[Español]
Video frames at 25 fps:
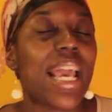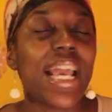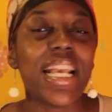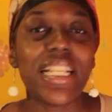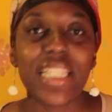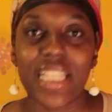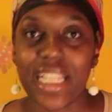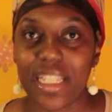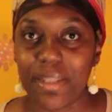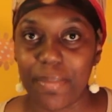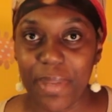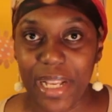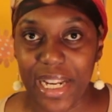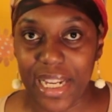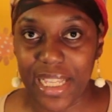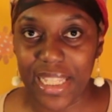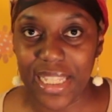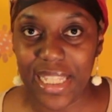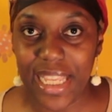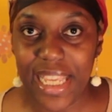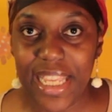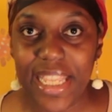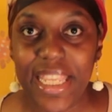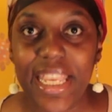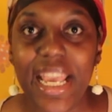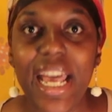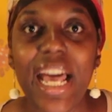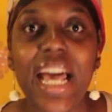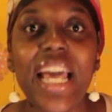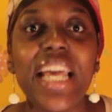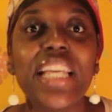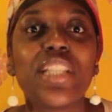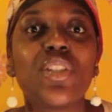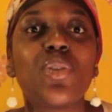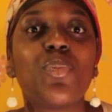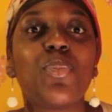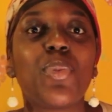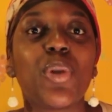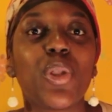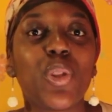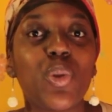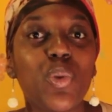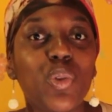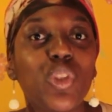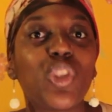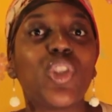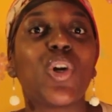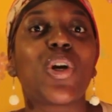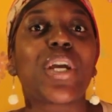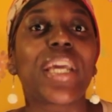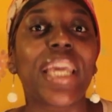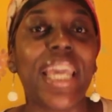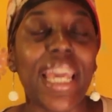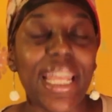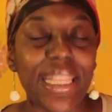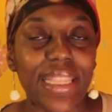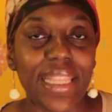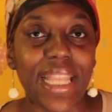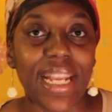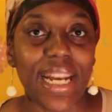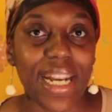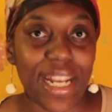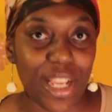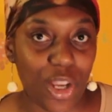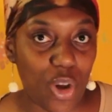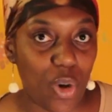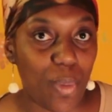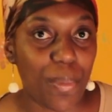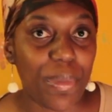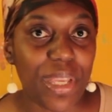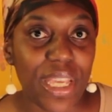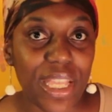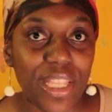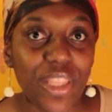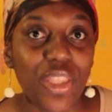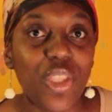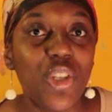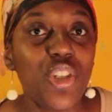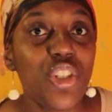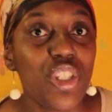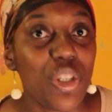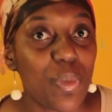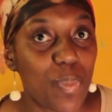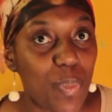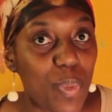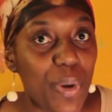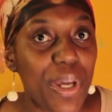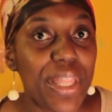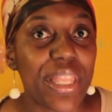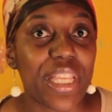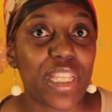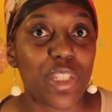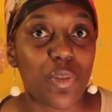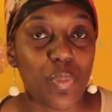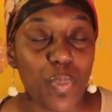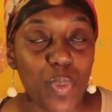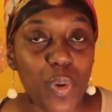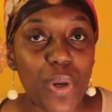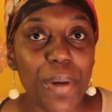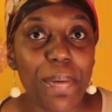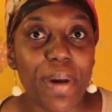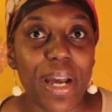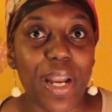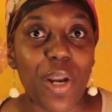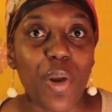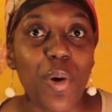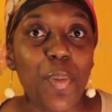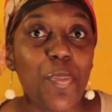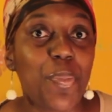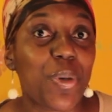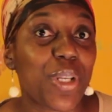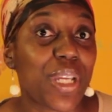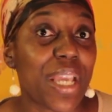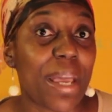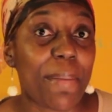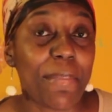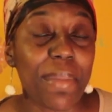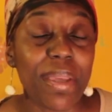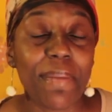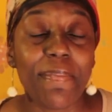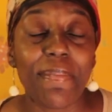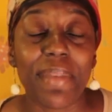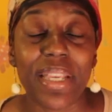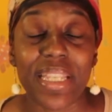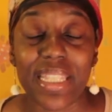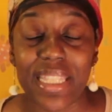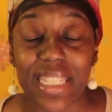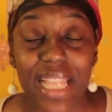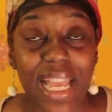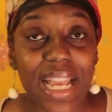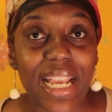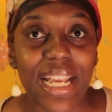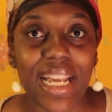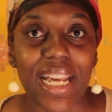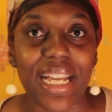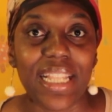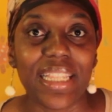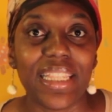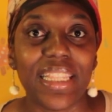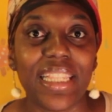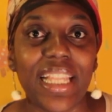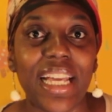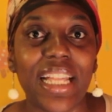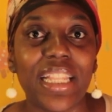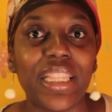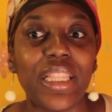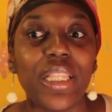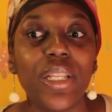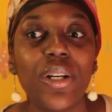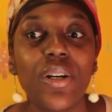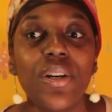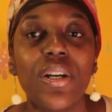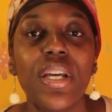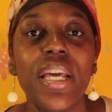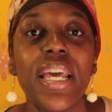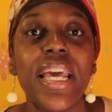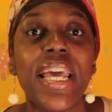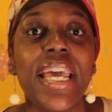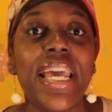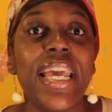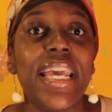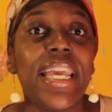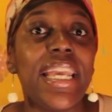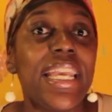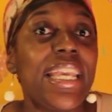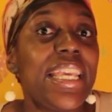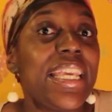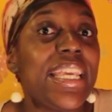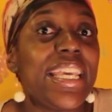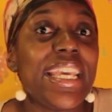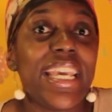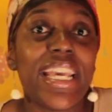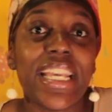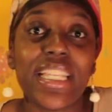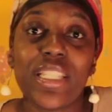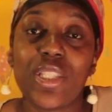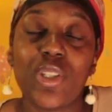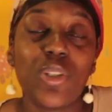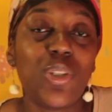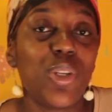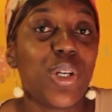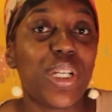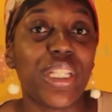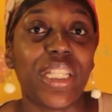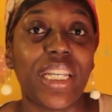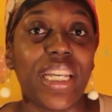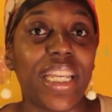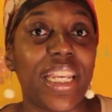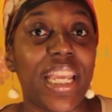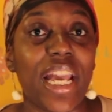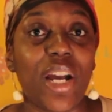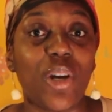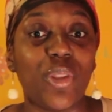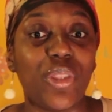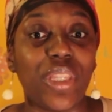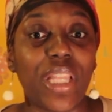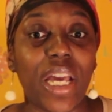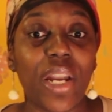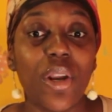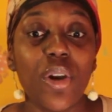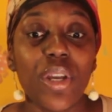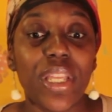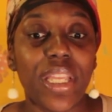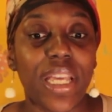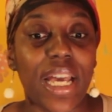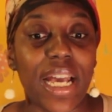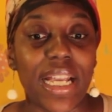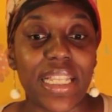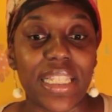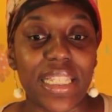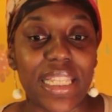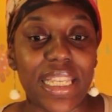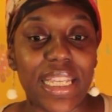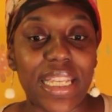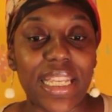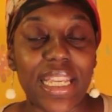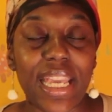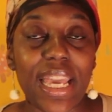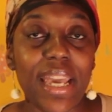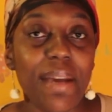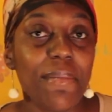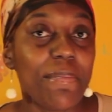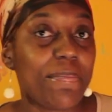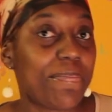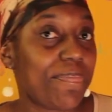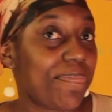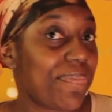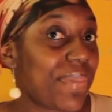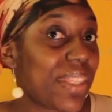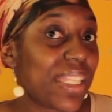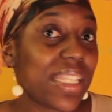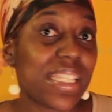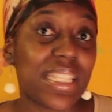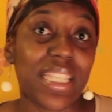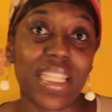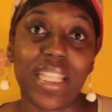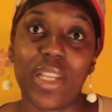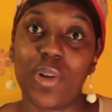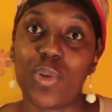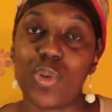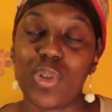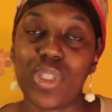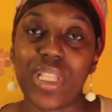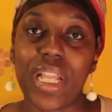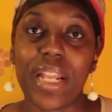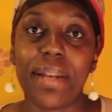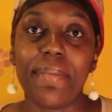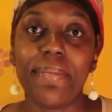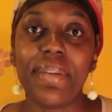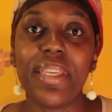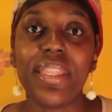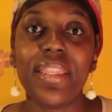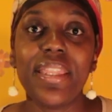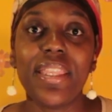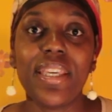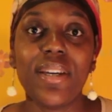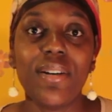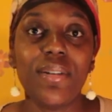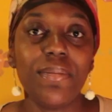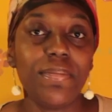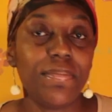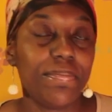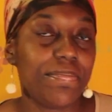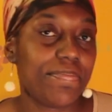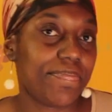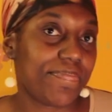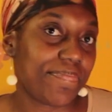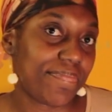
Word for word: Esta es mi reseña, es un producto que te recomiendo, si puedes pruébalo porque a mí me está encantando y esto es lo que te quería contar hoy, así que si te gusta el vídeo,